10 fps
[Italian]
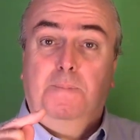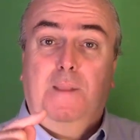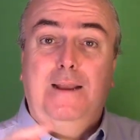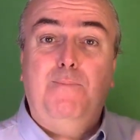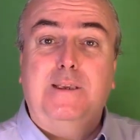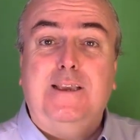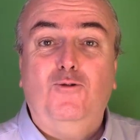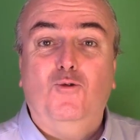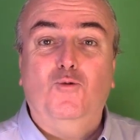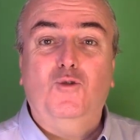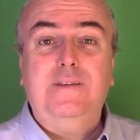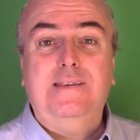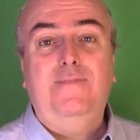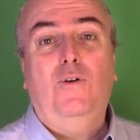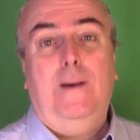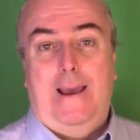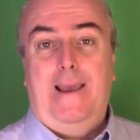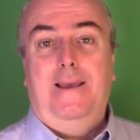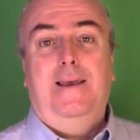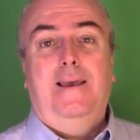Il passaggio successivo
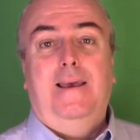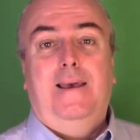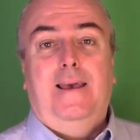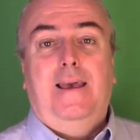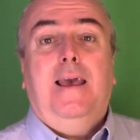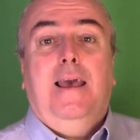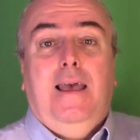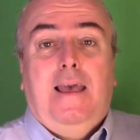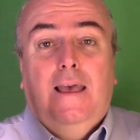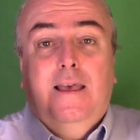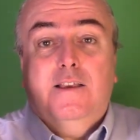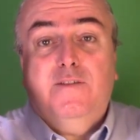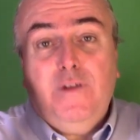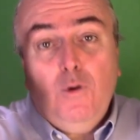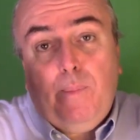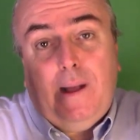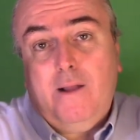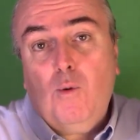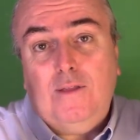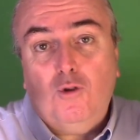è
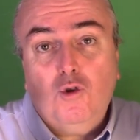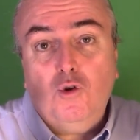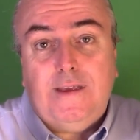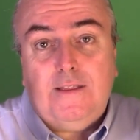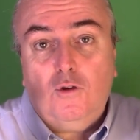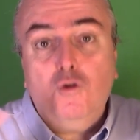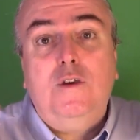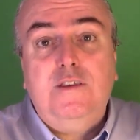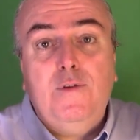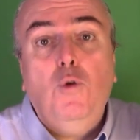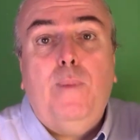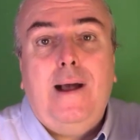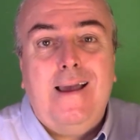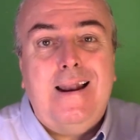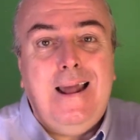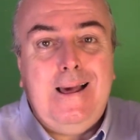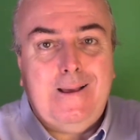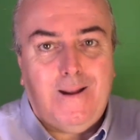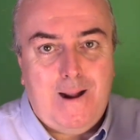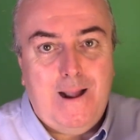sviluppare quanto ti ho detto, cioè sviluppare la
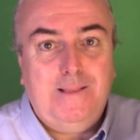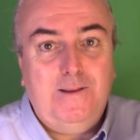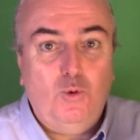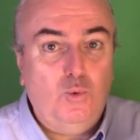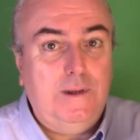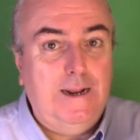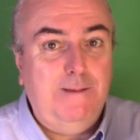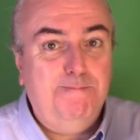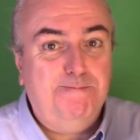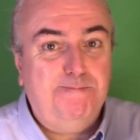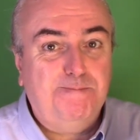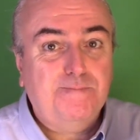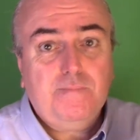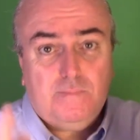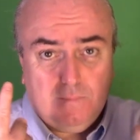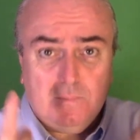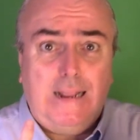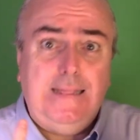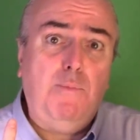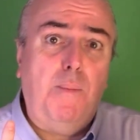gratitudine.
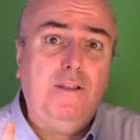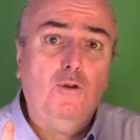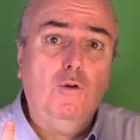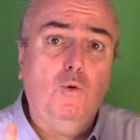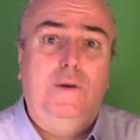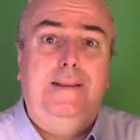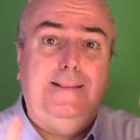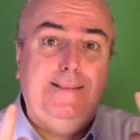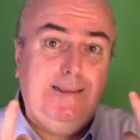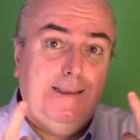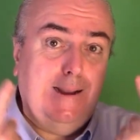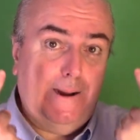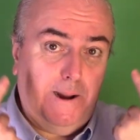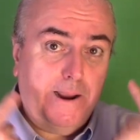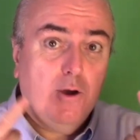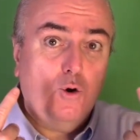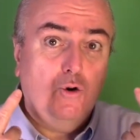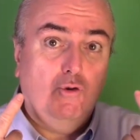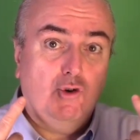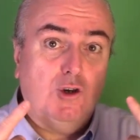Nel momento in cui ti
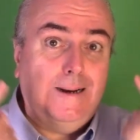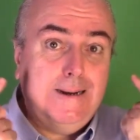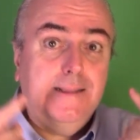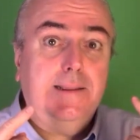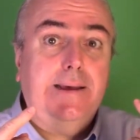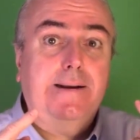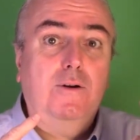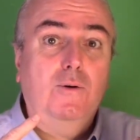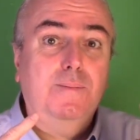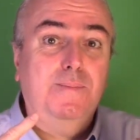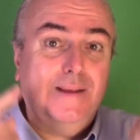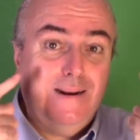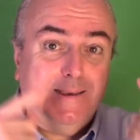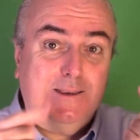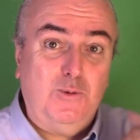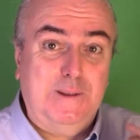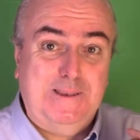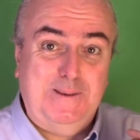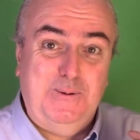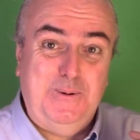riconosci all'interno della
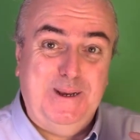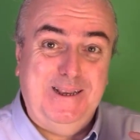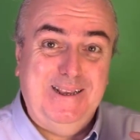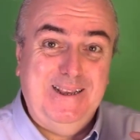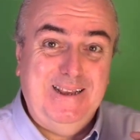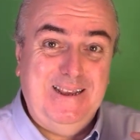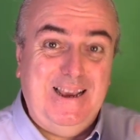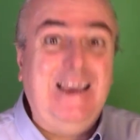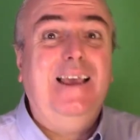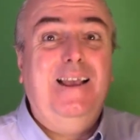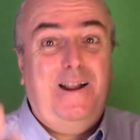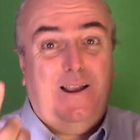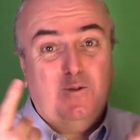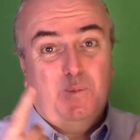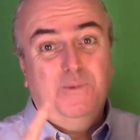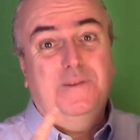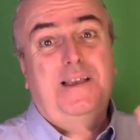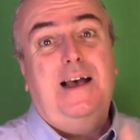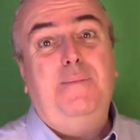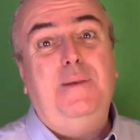situazione e
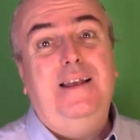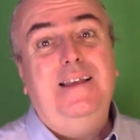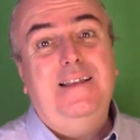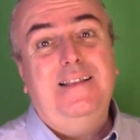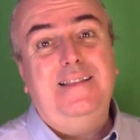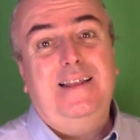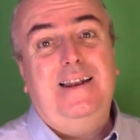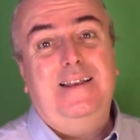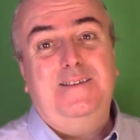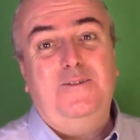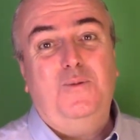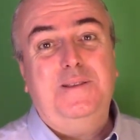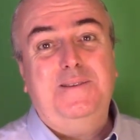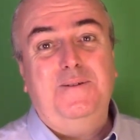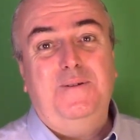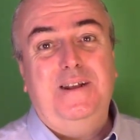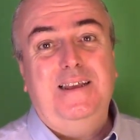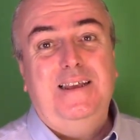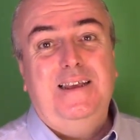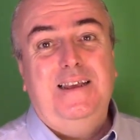responsabile della situazione,